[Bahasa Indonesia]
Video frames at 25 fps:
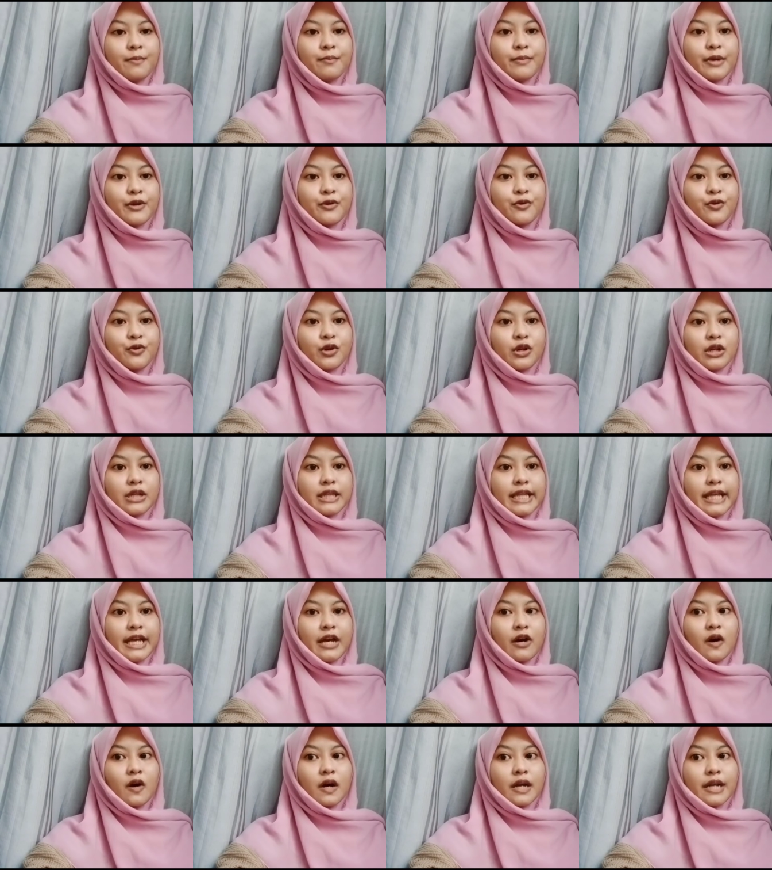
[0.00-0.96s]
Menurut
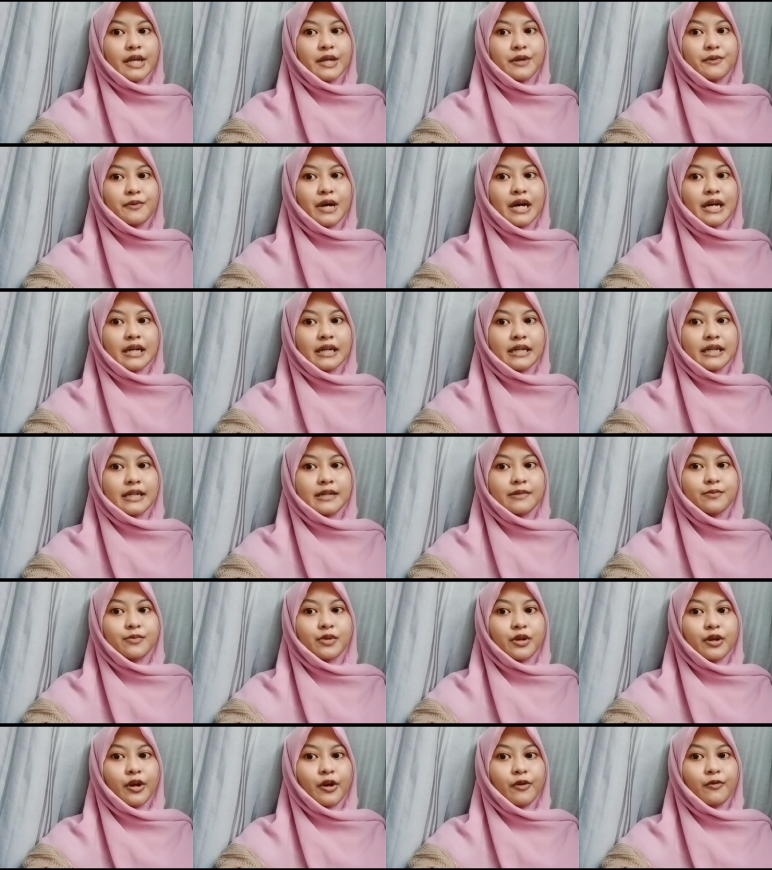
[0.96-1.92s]
teori warna
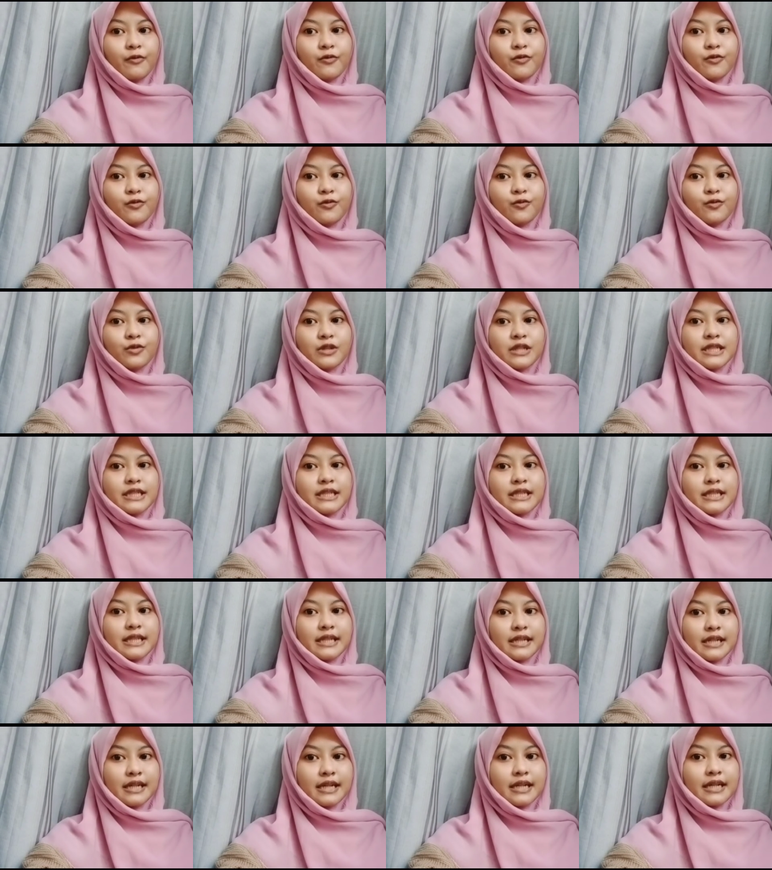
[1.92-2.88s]

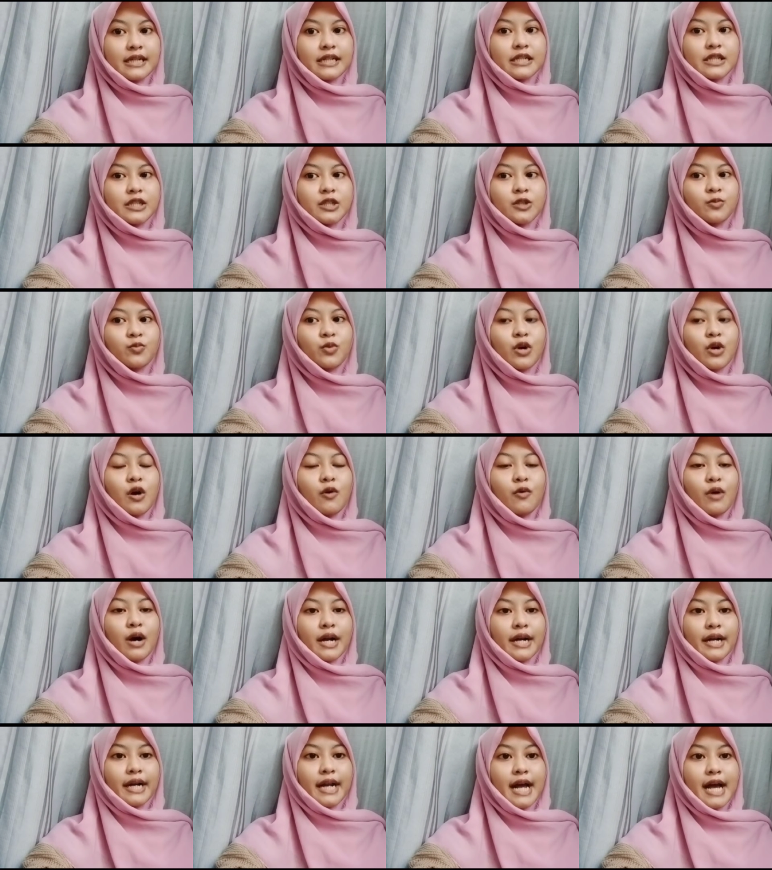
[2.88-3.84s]
Brewster, semua
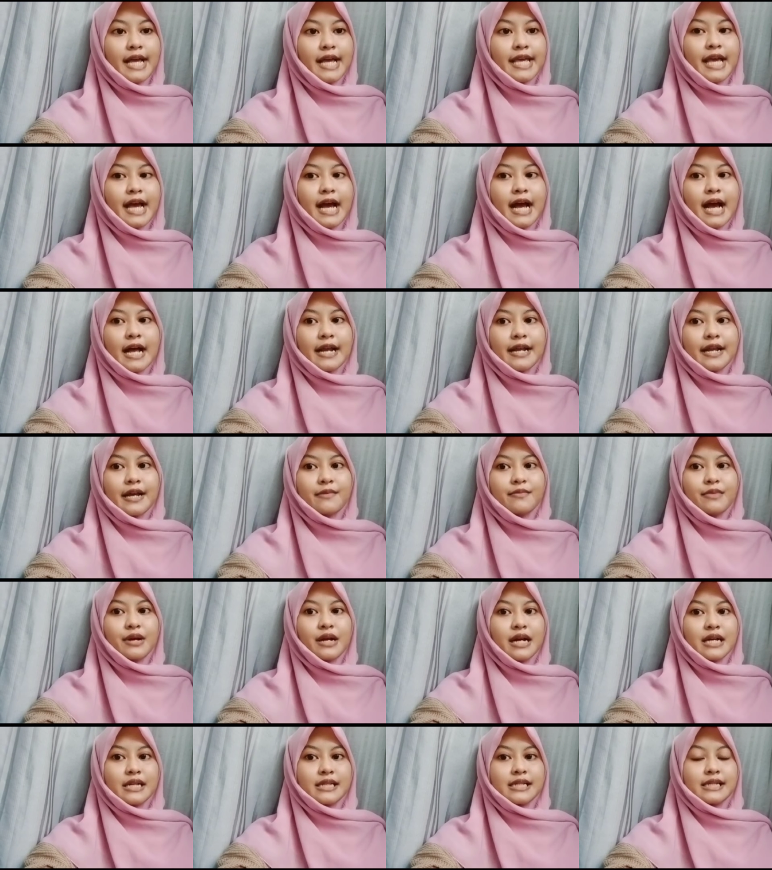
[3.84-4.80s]
warna yang ada
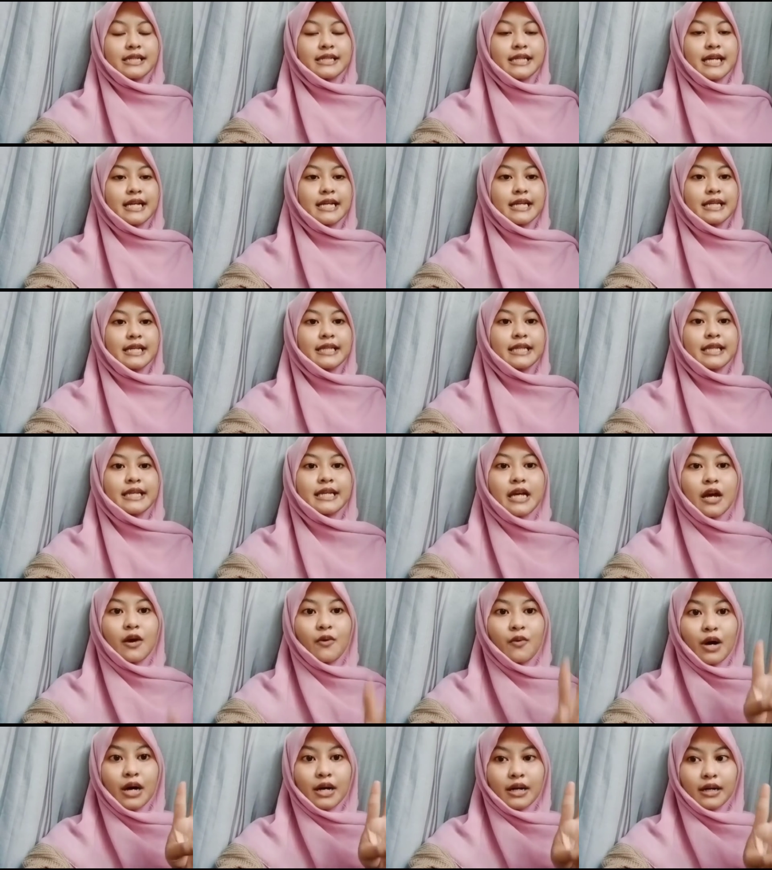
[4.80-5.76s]
berasal dari
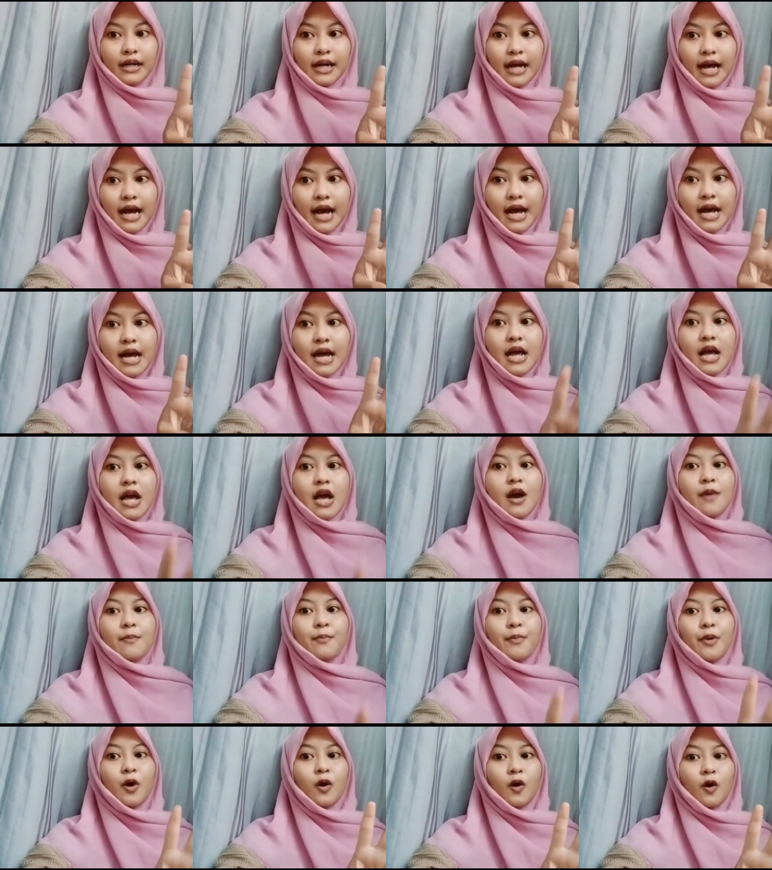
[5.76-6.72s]
tiga warna
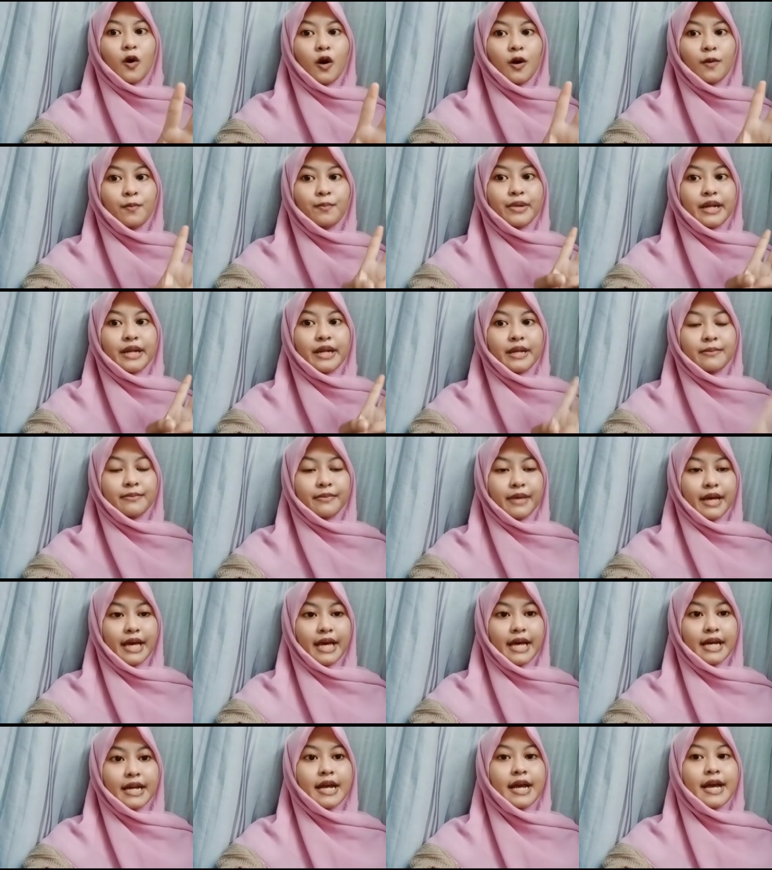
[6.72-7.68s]
pokok
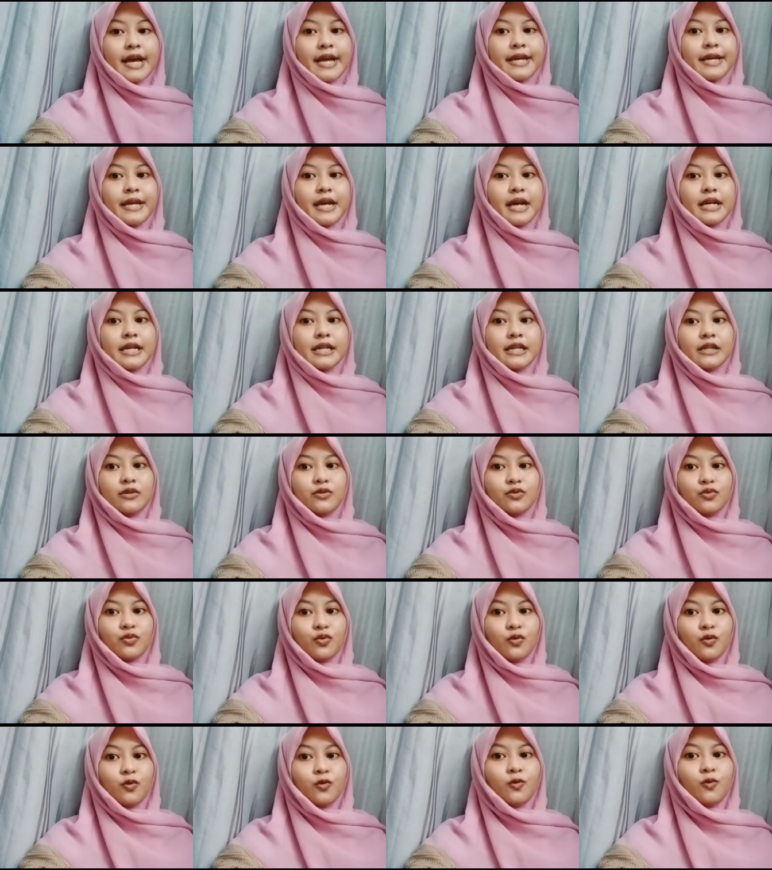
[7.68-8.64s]
primer,
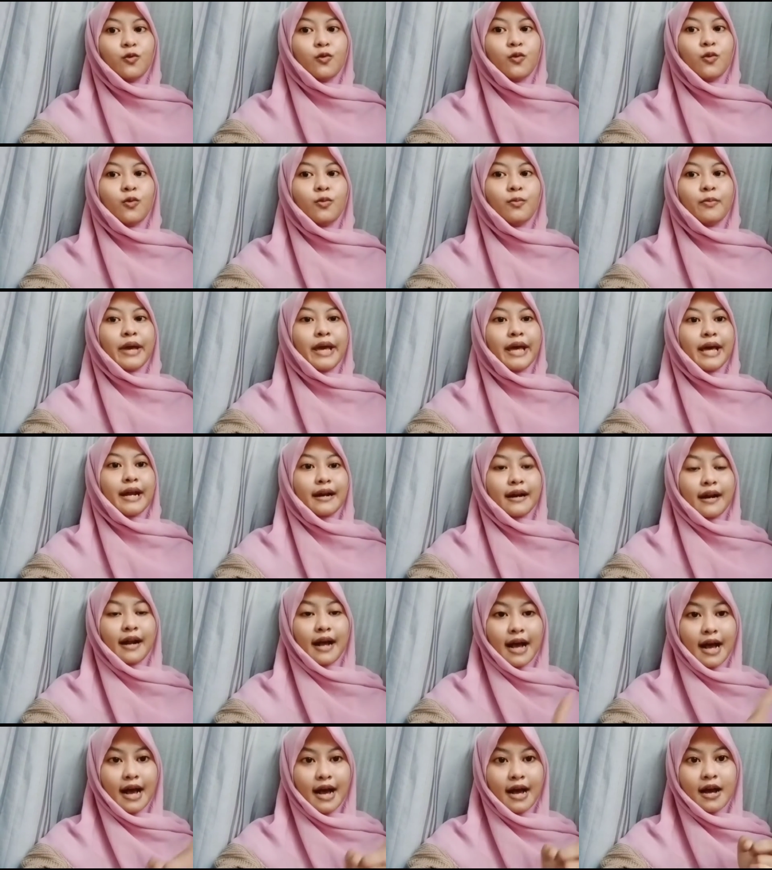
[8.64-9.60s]
yaitu
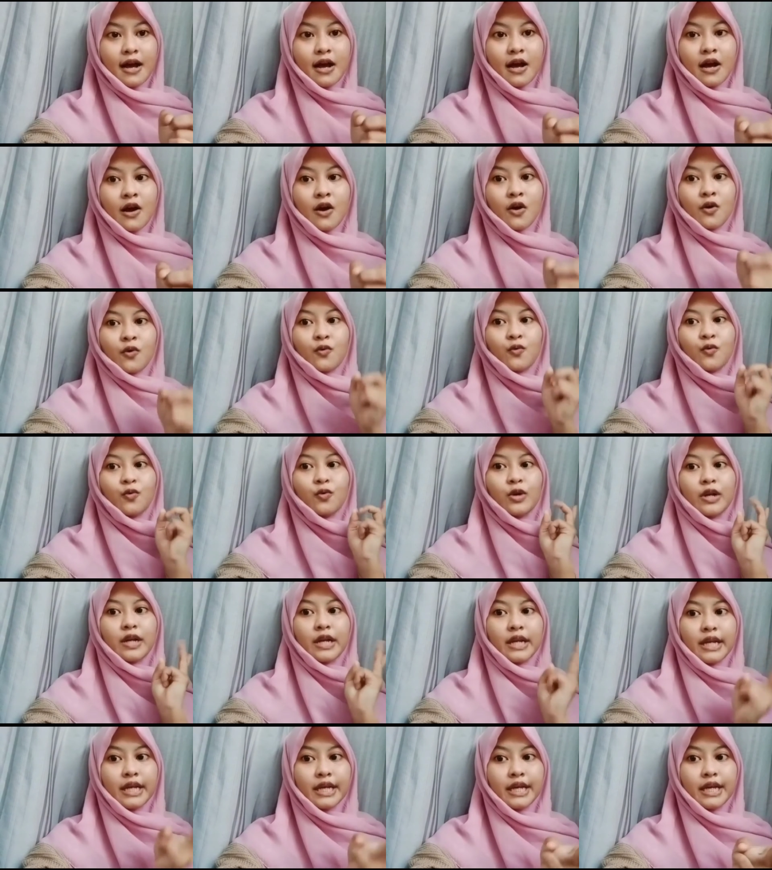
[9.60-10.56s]
merah,
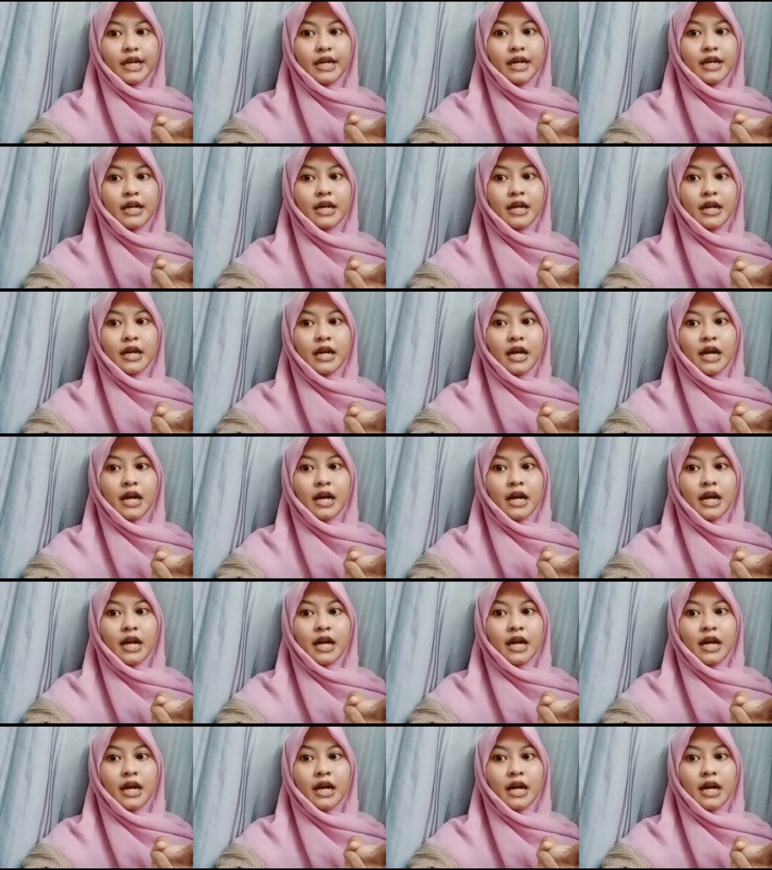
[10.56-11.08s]
kuning,